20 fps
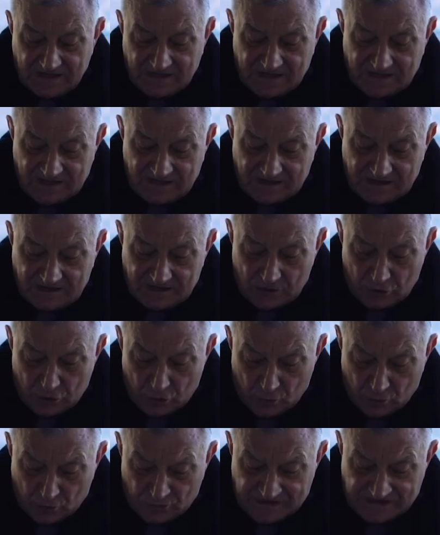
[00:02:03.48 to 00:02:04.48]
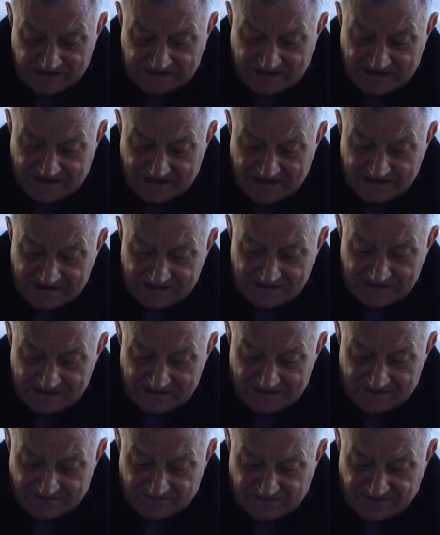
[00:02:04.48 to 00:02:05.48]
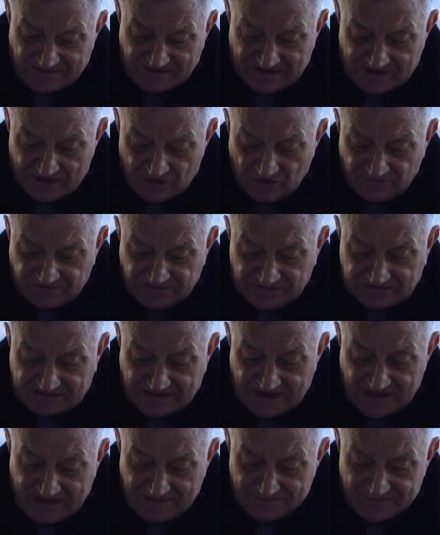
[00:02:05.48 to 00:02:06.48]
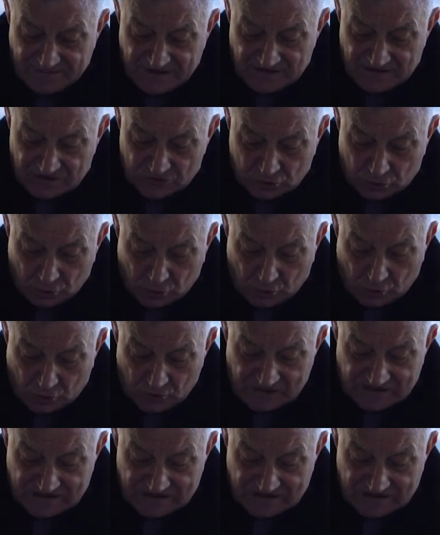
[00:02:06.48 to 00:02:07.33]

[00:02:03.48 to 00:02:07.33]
e l'unica vera novità su cui